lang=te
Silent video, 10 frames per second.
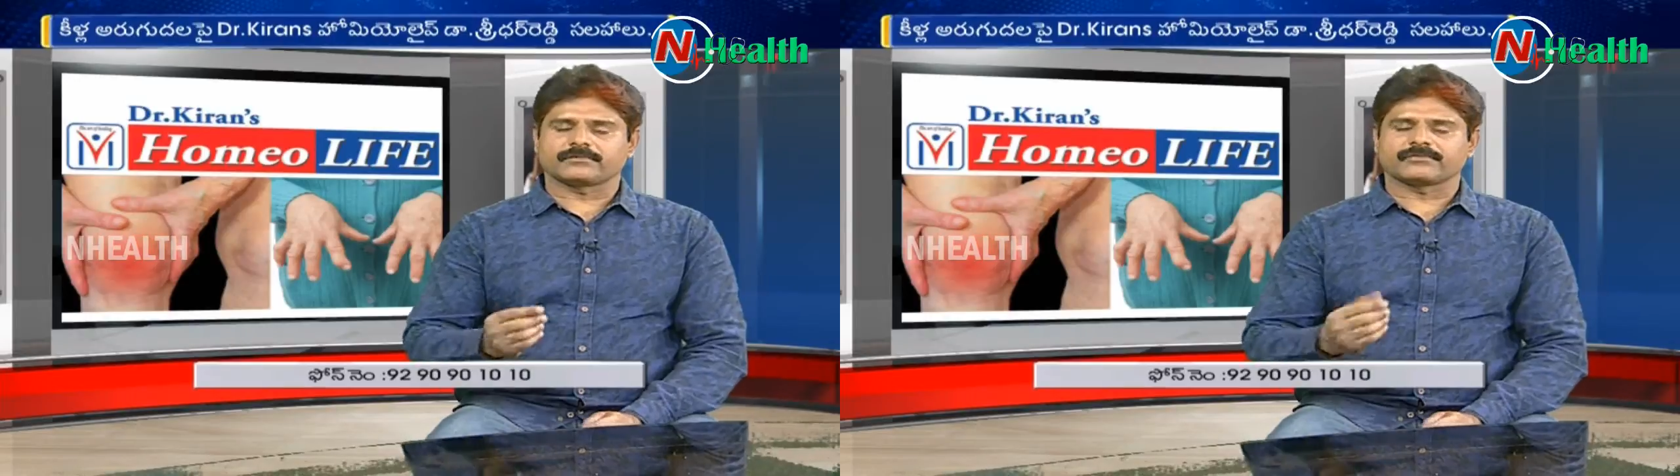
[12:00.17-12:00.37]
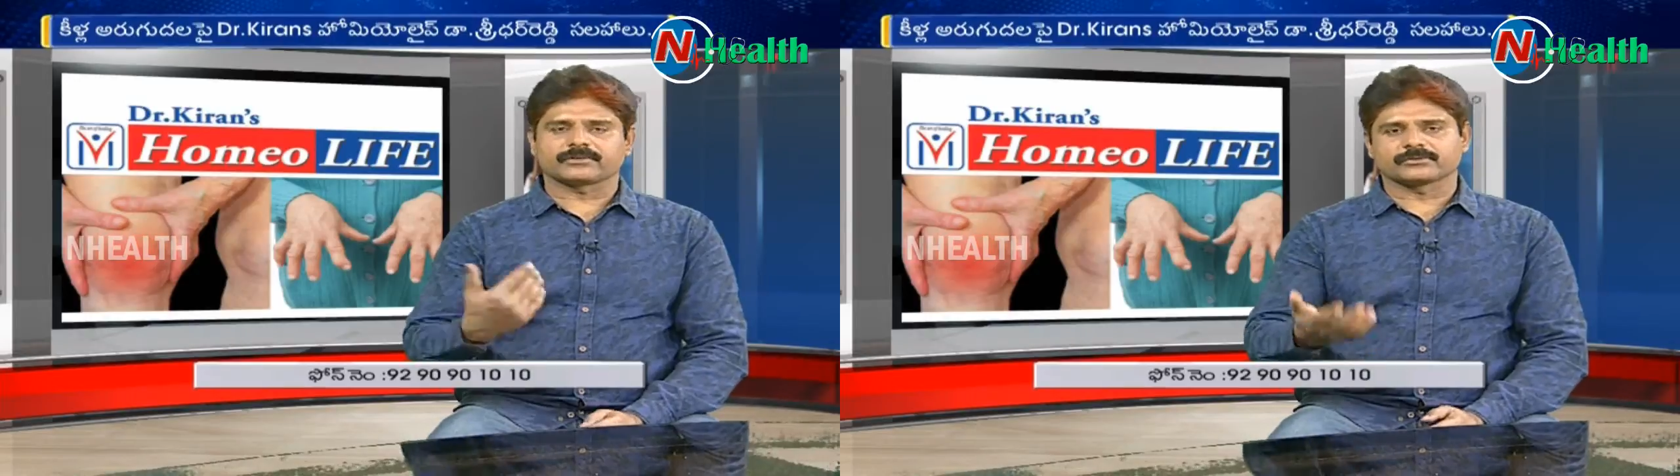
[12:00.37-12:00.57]

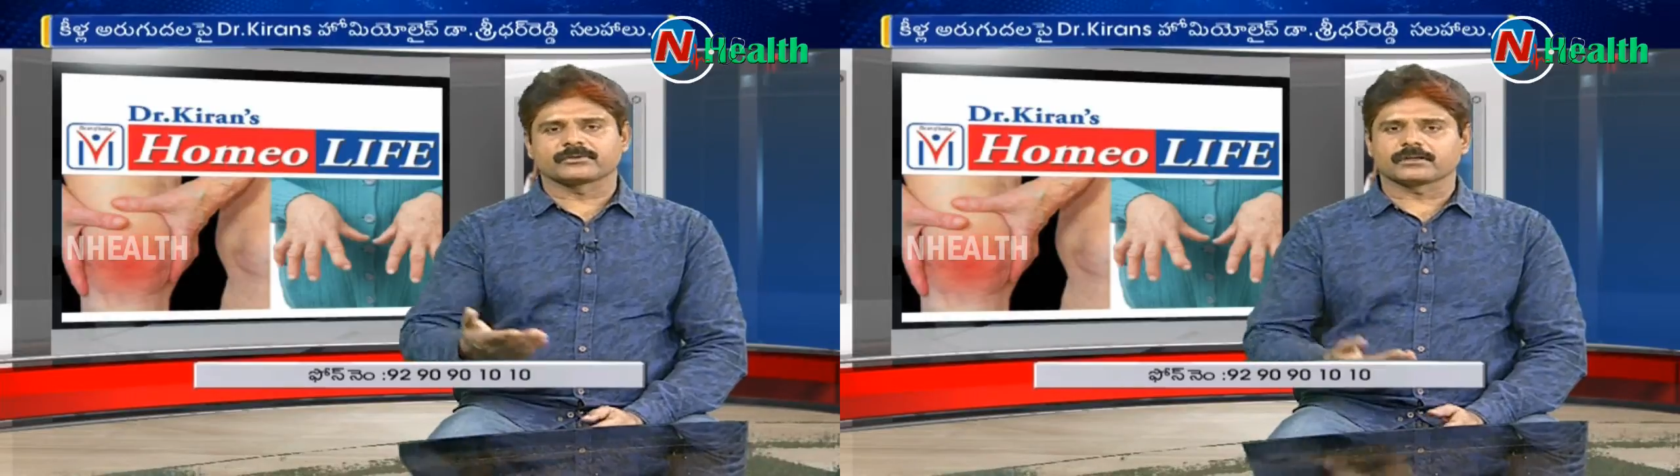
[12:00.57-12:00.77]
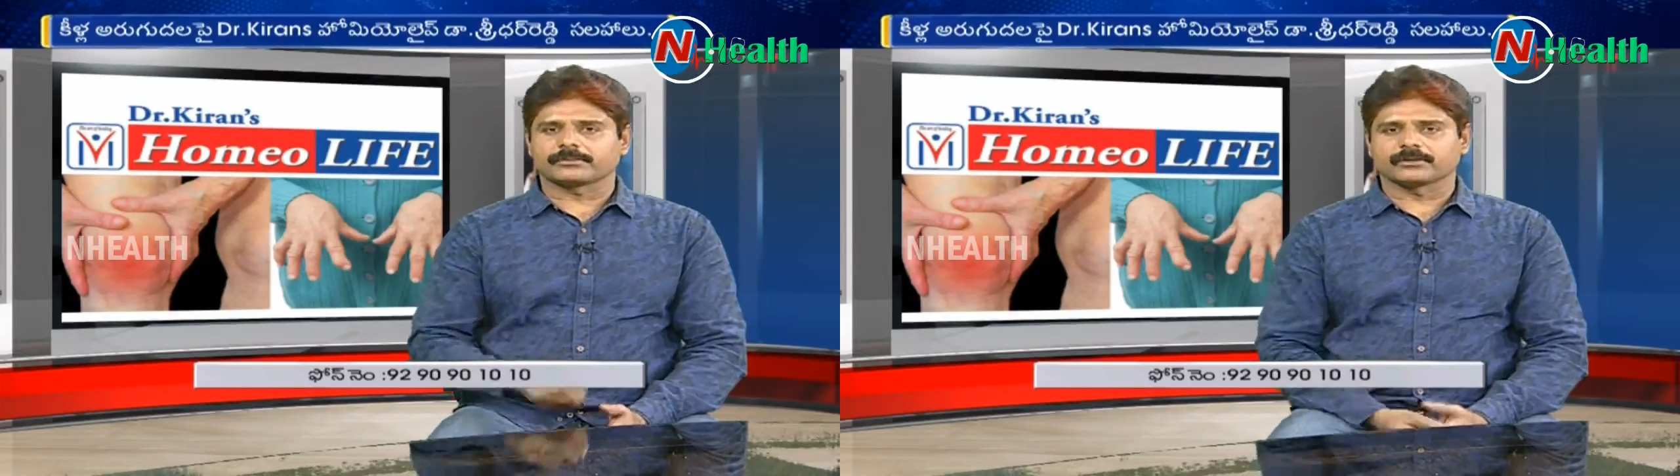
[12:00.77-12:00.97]
ఇన్ఫెక్షన్
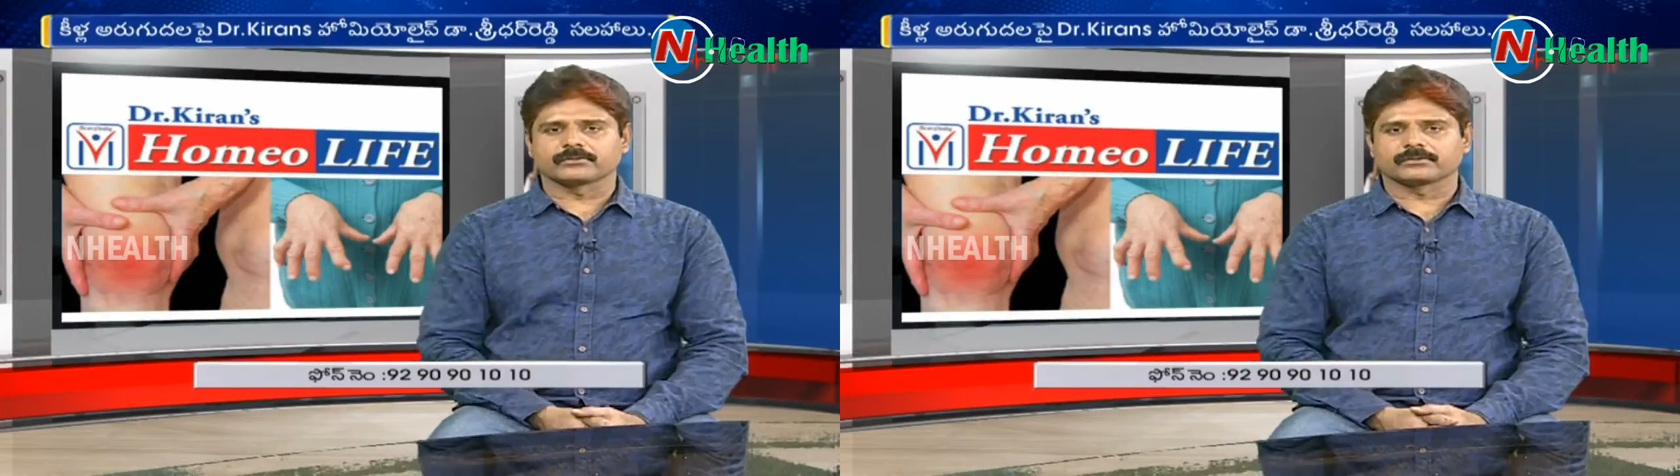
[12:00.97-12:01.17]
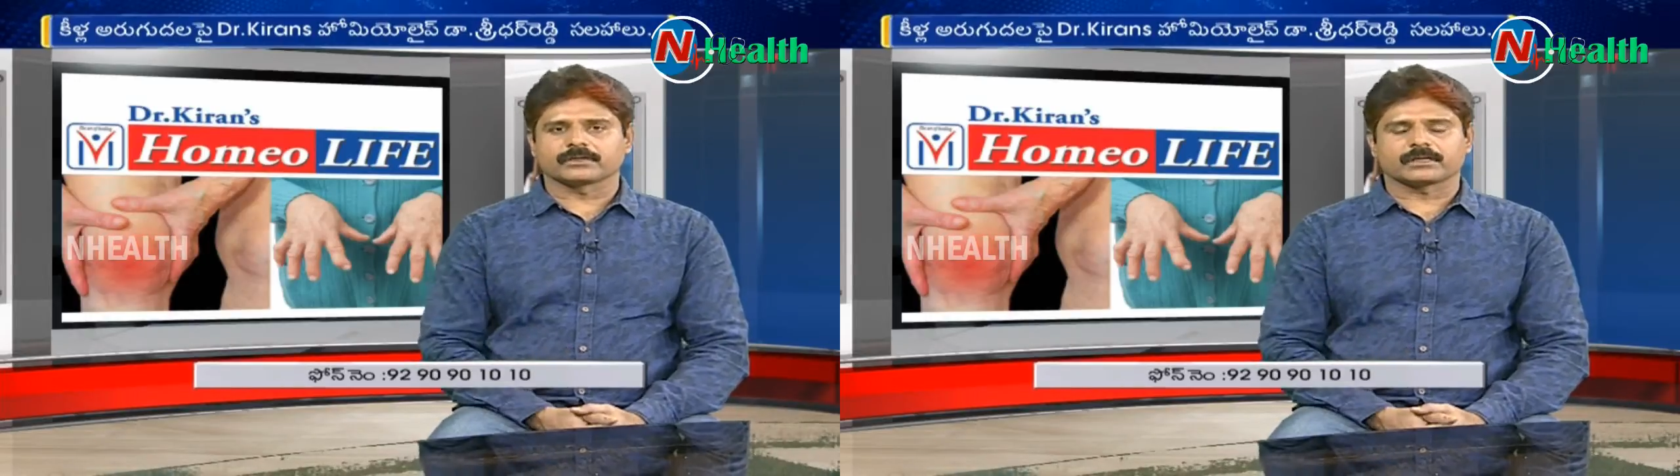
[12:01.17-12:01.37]
ఉన్న అది
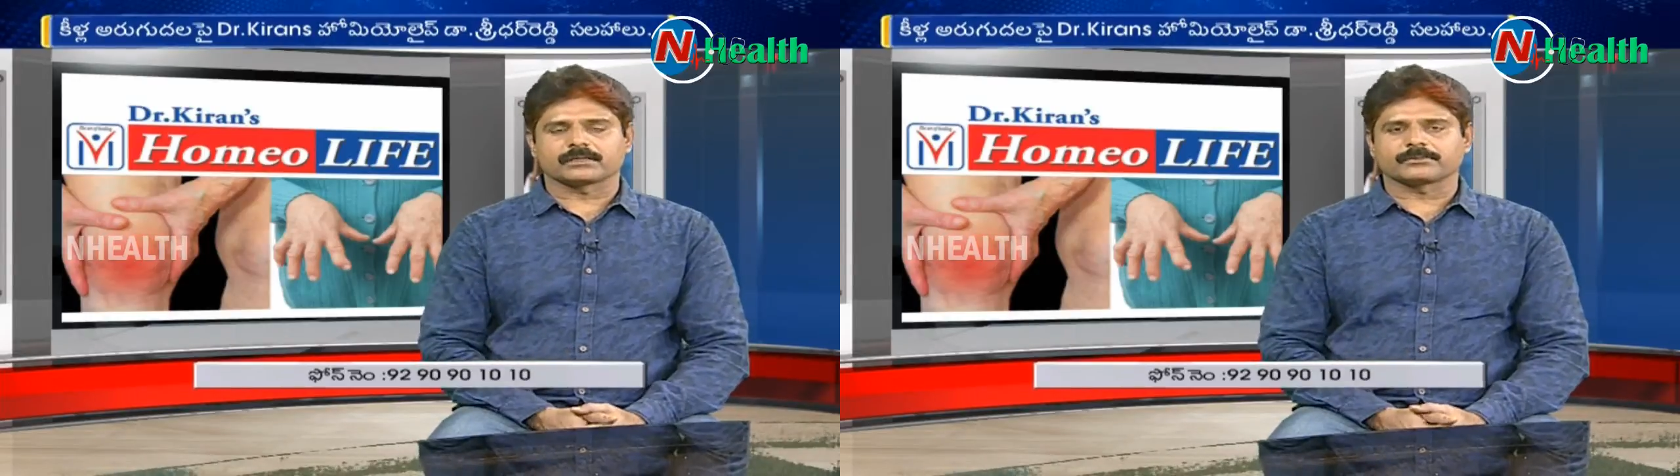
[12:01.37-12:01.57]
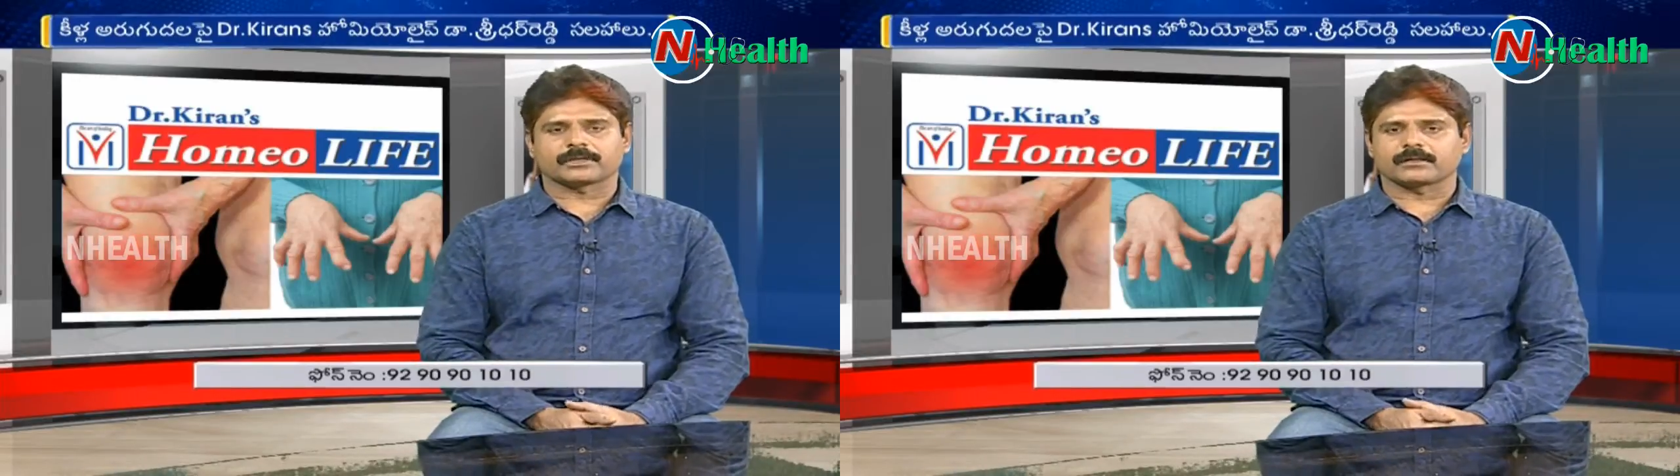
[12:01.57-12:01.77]
పెరుగుతుంది అదేం